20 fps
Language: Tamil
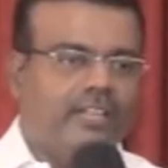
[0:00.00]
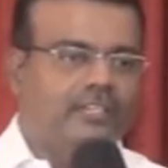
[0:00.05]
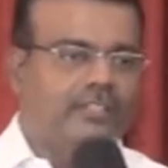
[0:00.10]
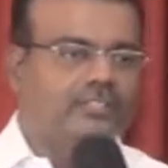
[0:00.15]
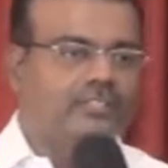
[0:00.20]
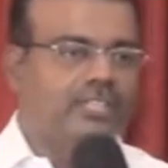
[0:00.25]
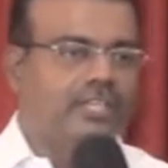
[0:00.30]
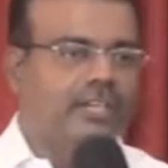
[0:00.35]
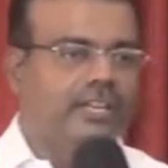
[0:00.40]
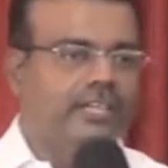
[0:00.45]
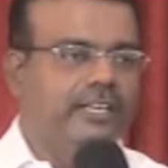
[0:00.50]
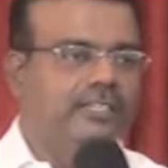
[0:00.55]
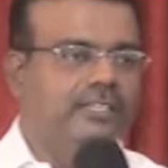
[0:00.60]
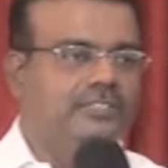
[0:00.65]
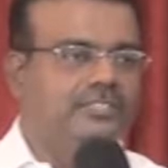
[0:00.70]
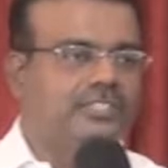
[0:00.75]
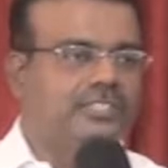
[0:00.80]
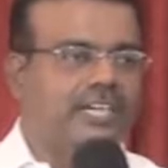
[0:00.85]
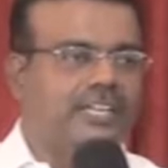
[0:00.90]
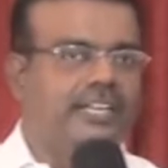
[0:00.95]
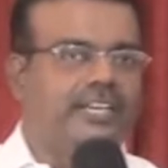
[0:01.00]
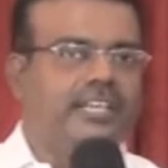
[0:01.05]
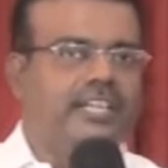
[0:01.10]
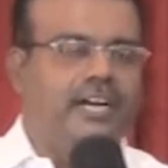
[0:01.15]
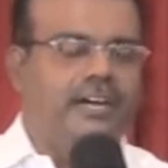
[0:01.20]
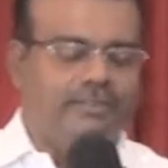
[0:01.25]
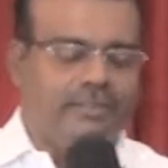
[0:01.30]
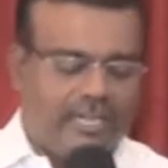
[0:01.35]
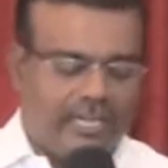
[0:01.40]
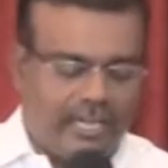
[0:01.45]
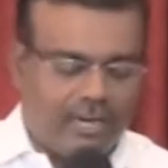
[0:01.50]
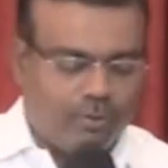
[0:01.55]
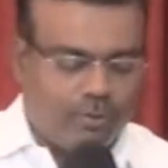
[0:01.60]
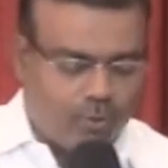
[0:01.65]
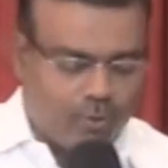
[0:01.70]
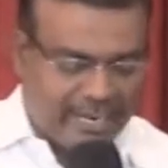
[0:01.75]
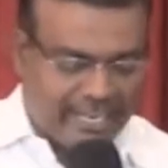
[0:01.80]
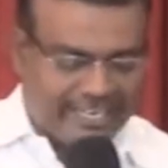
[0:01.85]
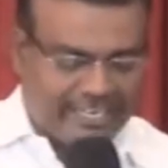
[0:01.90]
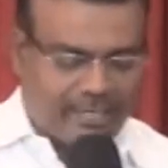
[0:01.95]
என்று சொல்லி சகரியாவினால்
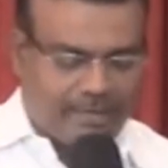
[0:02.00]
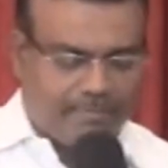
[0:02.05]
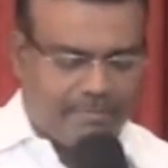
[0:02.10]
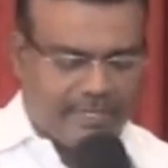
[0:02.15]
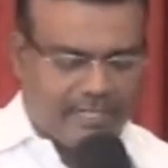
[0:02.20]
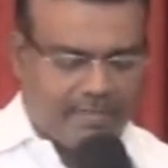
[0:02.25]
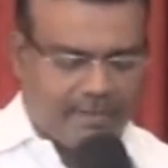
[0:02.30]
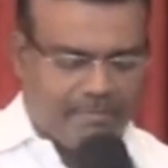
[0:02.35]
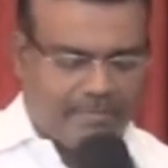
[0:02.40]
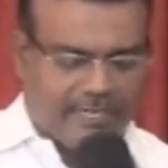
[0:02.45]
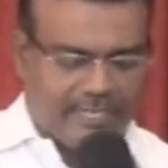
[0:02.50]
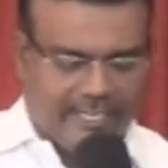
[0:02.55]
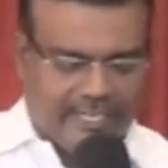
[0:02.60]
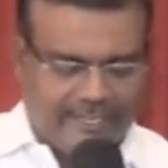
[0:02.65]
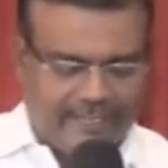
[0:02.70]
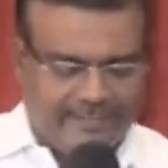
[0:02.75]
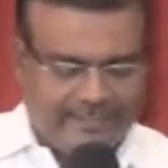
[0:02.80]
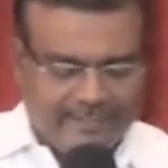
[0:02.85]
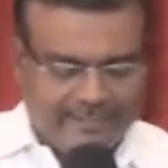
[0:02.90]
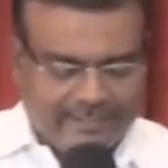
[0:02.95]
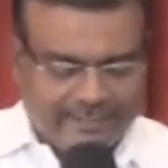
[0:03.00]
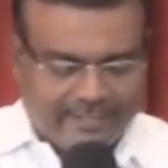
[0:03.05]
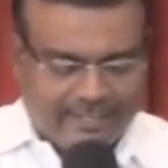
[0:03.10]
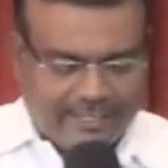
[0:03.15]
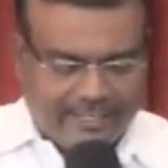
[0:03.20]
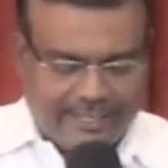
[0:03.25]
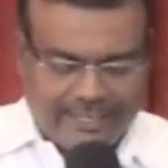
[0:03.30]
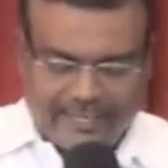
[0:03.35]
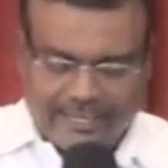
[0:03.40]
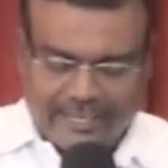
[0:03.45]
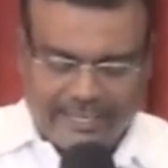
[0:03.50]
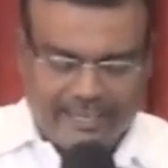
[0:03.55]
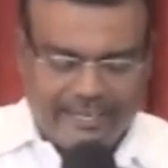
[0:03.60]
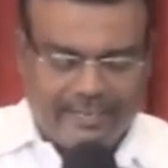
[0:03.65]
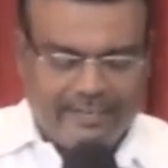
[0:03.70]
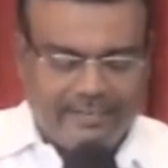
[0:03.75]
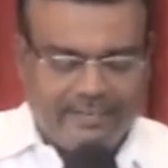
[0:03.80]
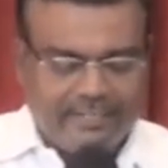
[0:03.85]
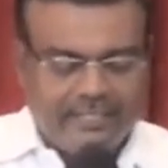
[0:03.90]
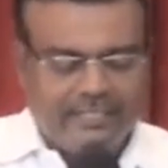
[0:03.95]
உரைக்கப்பட்டபடி இங்கே
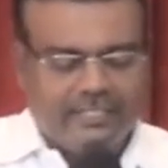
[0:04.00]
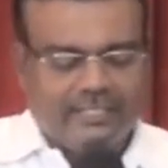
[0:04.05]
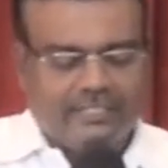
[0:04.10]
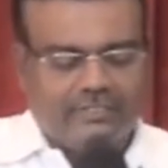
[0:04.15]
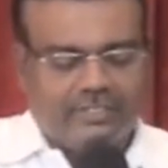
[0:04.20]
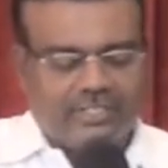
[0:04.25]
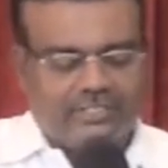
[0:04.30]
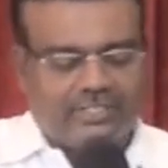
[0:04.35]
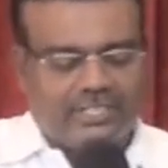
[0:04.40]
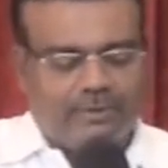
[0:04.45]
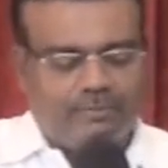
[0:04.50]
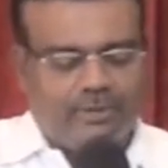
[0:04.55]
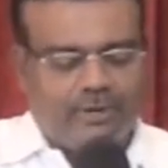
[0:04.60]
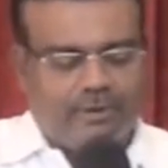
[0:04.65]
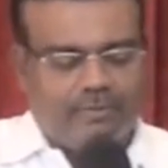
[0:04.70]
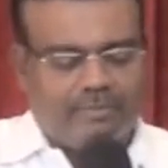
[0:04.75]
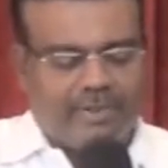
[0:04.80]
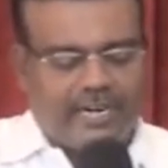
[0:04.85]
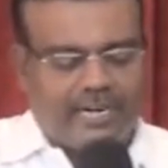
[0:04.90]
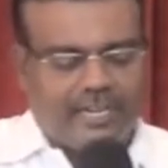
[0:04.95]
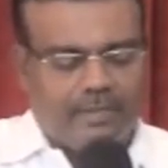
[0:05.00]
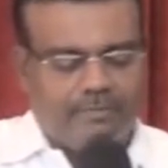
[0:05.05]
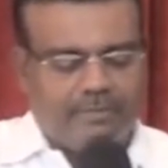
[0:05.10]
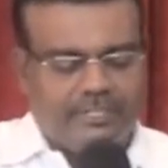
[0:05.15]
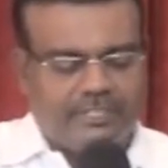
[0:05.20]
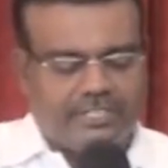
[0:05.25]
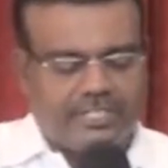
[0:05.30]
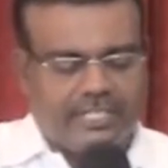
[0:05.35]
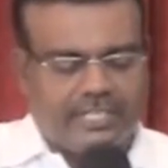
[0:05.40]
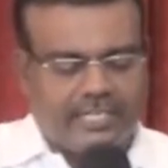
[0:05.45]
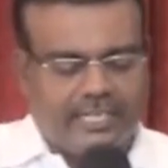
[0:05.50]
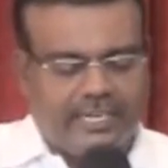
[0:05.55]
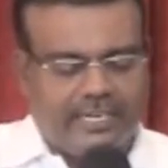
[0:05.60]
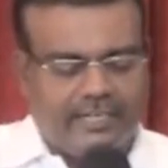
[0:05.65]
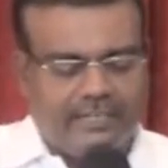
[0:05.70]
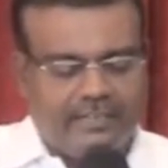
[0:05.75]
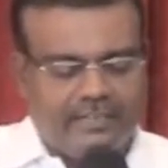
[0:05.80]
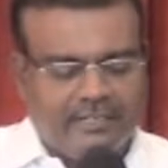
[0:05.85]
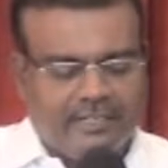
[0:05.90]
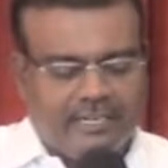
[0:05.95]
இந்த சம்பவம் நடைபெற்றதை
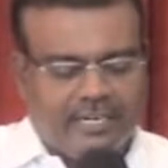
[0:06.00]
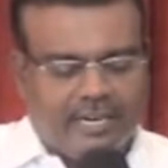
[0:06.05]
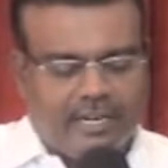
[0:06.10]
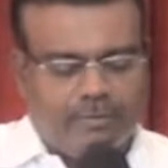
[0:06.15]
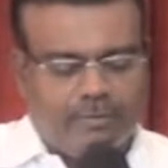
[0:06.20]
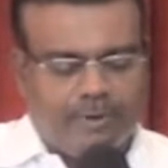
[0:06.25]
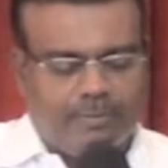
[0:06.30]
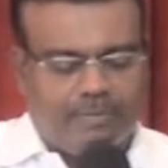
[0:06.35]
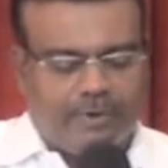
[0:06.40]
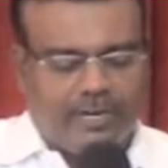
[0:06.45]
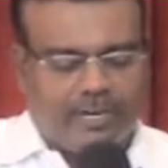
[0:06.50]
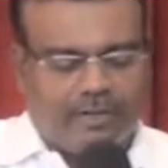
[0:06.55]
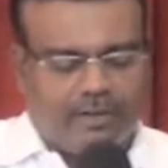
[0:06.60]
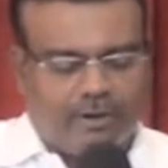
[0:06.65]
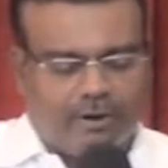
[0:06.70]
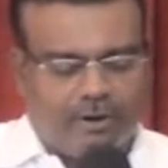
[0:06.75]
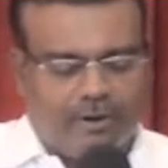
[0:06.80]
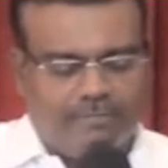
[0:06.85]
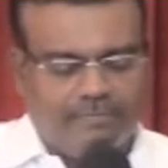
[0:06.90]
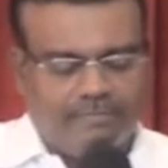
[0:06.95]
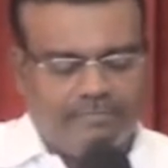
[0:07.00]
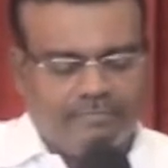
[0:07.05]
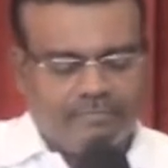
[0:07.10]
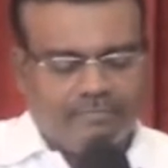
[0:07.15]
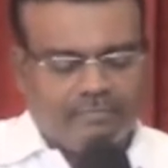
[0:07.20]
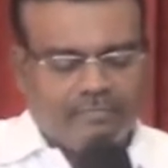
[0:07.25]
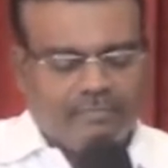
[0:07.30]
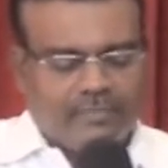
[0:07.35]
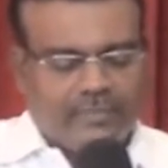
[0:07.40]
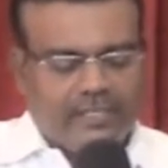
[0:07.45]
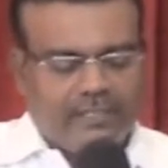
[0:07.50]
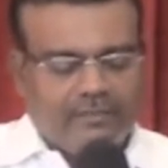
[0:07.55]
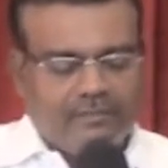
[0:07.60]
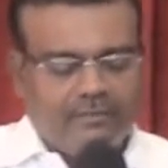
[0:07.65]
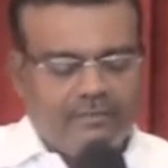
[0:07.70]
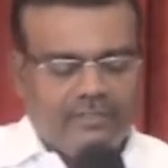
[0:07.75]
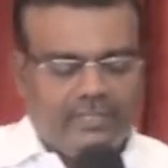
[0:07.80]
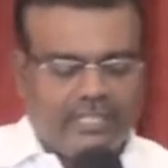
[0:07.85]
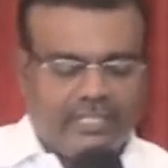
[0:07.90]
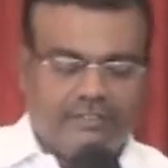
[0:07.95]
நாம் பார்க்கிறோம்
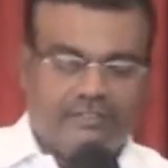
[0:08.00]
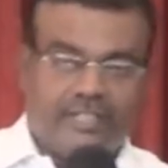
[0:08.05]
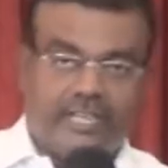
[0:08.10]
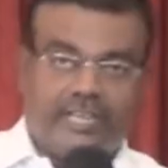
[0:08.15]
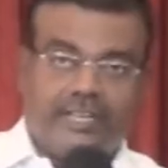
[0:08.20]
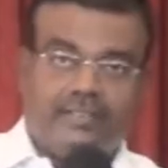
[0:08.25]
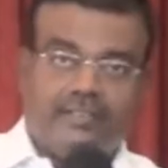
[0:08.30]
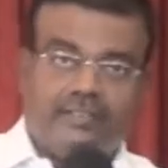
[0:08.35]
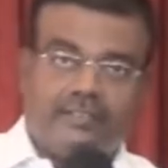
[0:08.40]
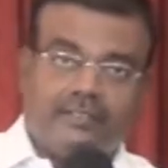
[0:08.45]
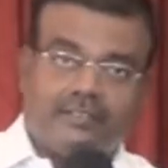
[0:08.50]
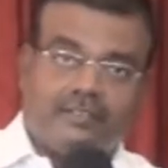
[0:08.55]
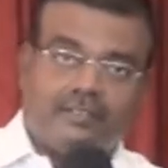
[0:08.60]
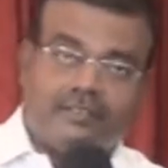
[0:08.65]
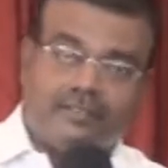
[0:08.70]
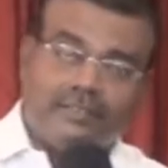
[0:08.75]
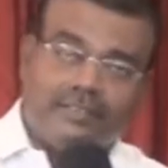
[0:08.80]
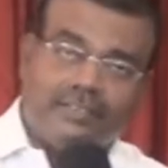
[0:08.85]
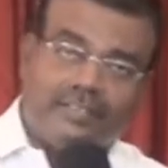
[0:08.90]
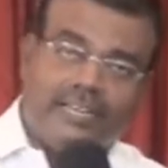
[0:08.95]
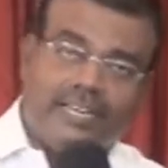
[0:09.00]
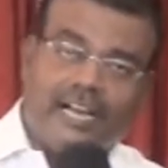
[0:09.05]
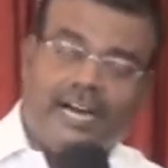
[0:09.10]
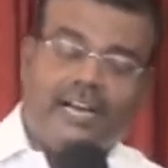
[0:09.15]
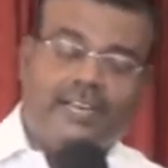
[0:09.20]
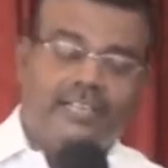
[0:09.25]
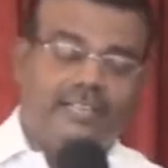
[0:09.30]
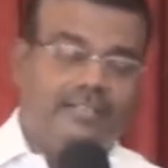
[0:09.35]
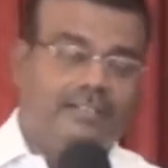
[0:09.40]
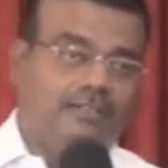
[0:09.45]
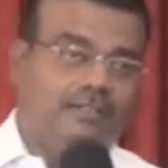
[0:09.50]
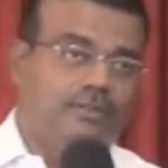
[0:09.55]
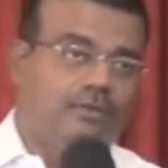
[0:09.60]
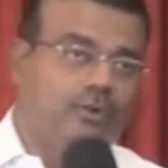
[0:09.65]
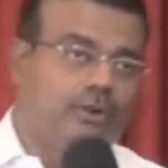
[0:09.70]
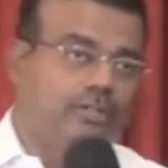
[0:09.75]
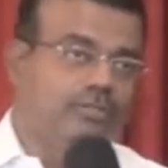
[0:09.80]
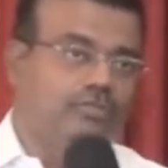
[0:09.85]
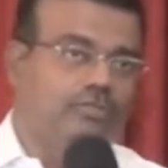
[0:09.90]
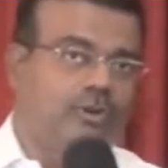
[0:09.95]
இந்த ஞாயிறு
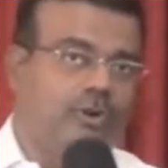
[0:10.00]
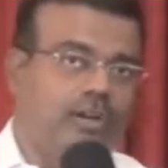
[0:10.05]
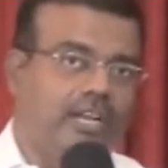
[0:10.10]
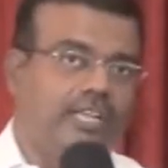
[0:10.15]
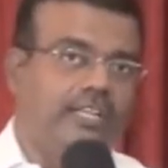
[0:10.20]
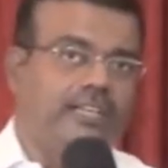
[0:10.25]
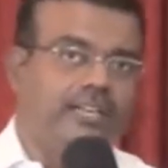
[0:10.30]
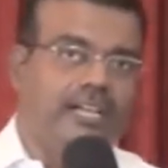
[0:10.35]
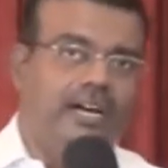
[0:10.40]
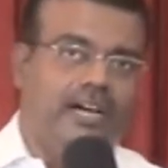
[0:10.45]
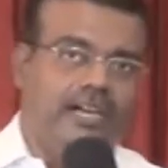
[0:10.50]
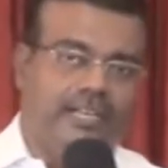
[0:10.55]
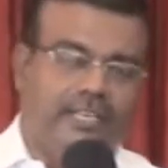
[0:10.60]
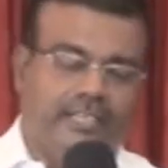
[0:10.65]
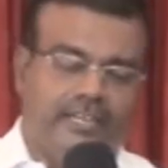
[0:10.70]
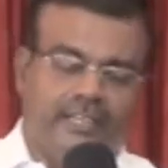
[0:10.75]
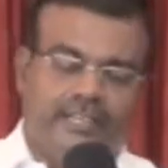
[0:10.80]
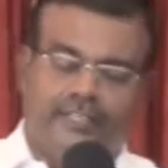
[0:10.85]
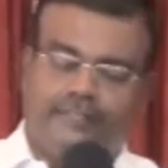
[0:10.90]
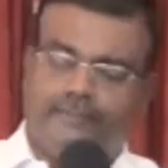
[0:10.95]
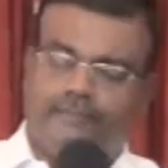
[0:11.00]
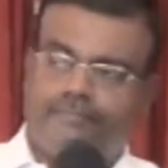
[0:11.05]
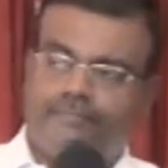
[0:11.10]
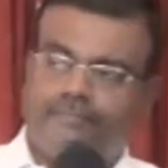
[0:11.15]
குருத்தோலை ஞாயிறு